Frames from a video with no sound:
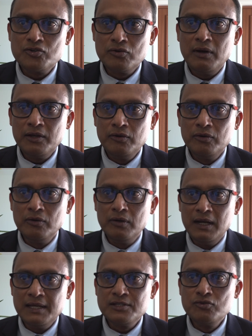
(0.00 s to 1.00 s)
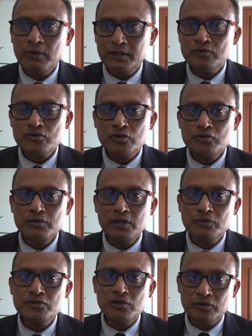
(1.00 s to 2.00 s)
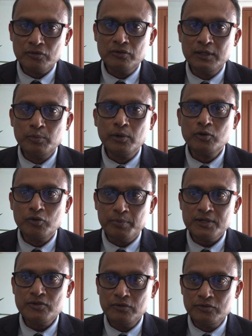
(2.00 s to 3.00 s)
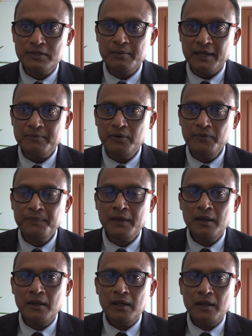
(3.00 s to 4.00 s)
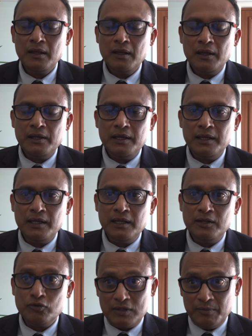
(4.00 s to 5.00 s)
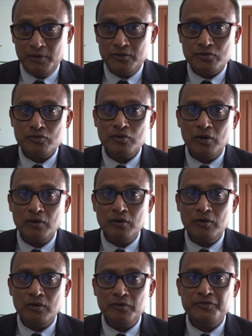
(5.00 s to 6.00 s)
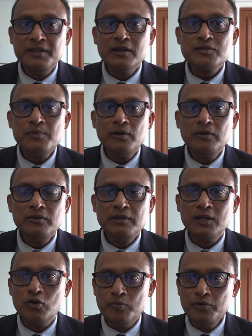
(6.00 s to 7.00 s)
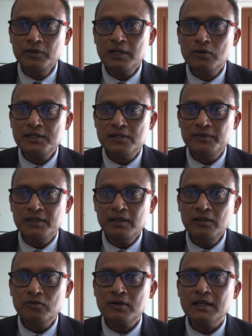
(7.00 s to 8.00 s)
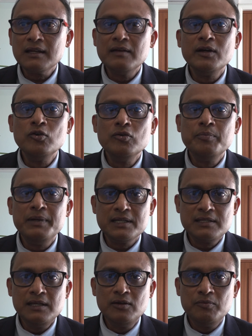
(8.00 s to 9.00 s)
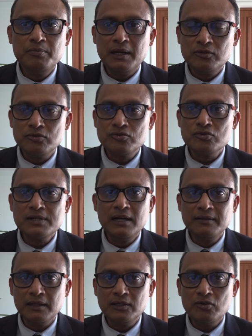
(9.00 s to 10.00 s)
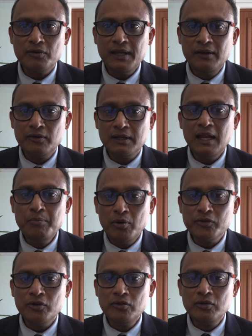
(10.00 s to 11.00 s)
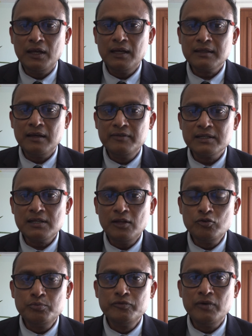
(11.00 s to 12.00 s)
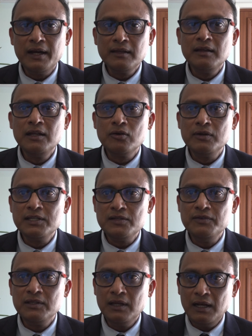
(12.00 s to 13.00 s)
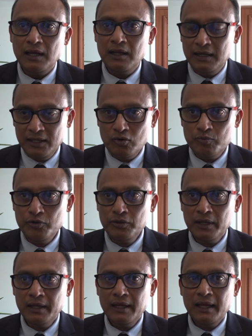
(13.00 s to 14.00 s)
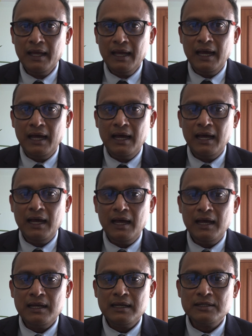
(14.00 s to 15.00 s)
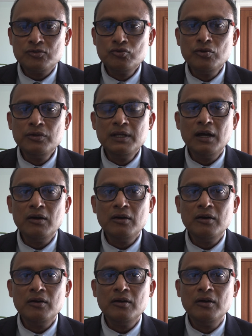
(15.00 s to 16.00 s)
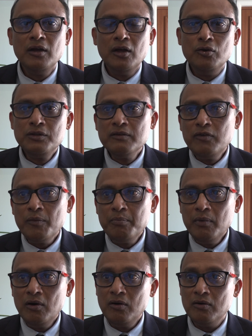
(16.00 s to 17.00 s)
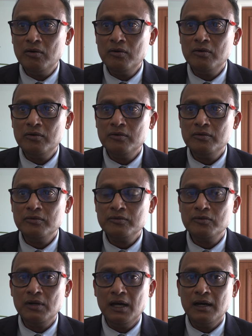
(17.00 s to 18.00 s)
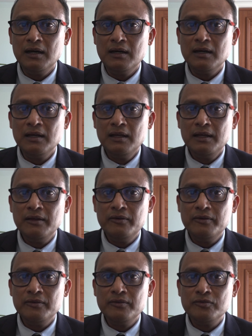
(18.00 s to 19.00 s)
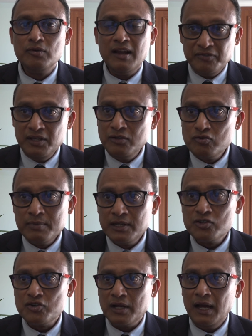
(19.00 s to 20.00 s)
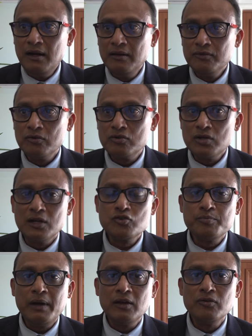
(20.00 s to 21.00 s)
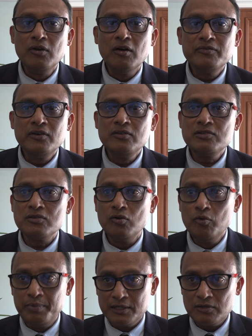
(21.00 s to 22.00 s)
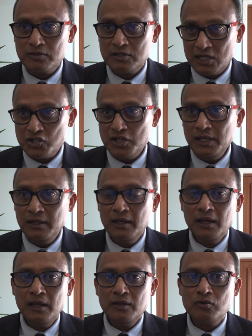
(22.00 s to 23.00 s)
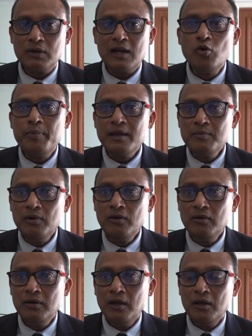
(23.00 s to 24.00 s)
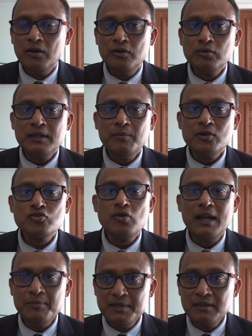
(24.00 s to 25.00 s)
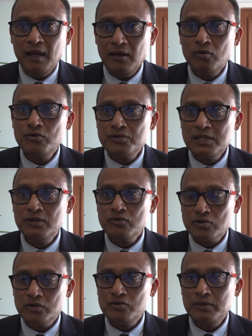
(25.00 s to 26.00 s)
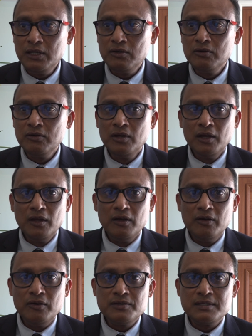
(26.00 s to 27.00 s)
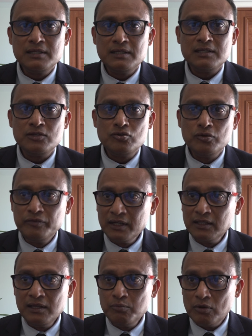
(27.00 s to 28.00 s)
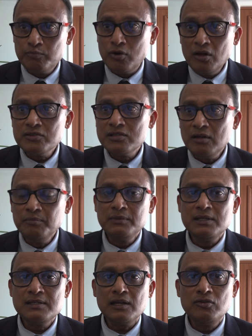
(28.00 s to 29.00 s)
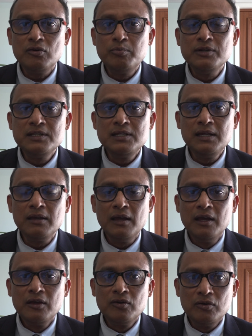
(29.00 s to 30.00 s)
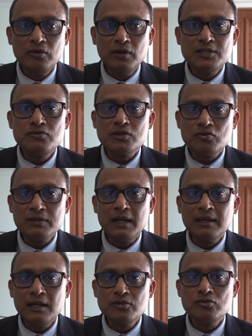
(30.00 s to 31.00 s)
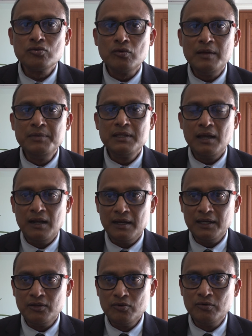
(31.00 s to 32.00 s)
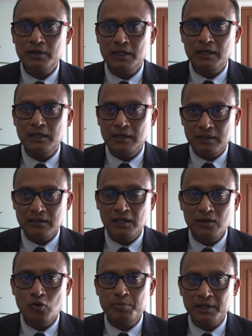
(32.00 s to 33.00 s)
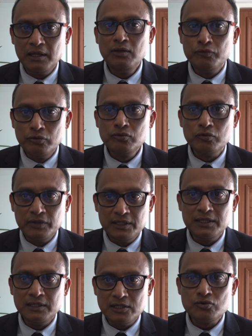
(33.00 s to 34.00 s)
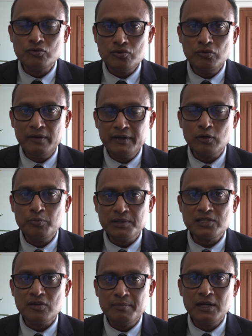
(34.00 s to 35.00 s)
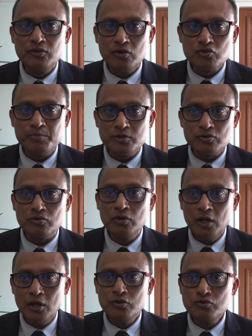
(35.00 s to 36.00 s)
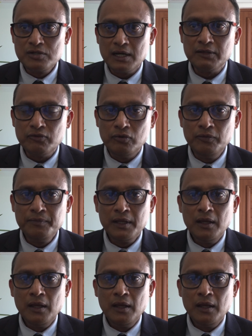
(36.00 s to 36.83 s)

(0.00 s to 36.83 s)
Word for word: Je crois que l'Est doit être aujourd'hui au centre des préoccupations du département, et notamment sur le financement des communes, des collectivités, donc à travers le PST, le pacte social territorial. Donc il est important à travers cela de pouvoir aider les collectivités, les communes, à, soutenir euh, le développement euh, euh, de la vie du manière générale. Donc là, je parle de l'enfance aux personnes âgées, donc l'accompagnement euh, notamment sur l'habitat. On le sait aujourd'hui que euh, c'est une vérité pour l'ensemble des acteurs politiques que la situation dans laquelle se trouve l'habitat à La Réunion est, très compliquée. Il nous faut trouver des, solutions. Avec le président Melchior, je pense que nous y arriverons.